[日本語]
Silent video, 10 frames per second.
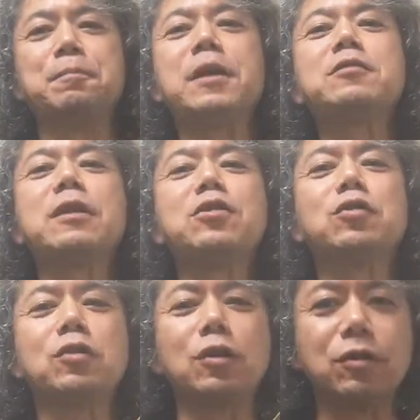まずは
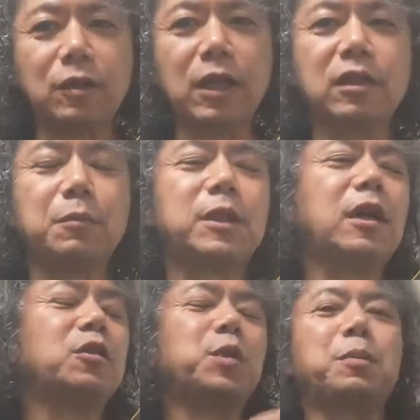ちょっとゆっくりやってみ
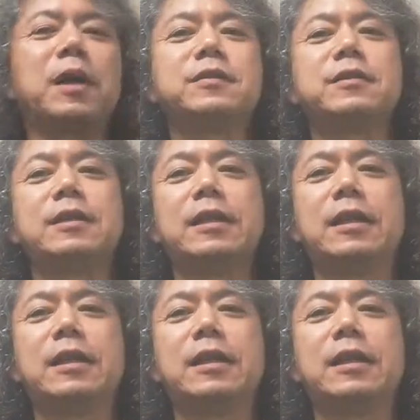たいと思います。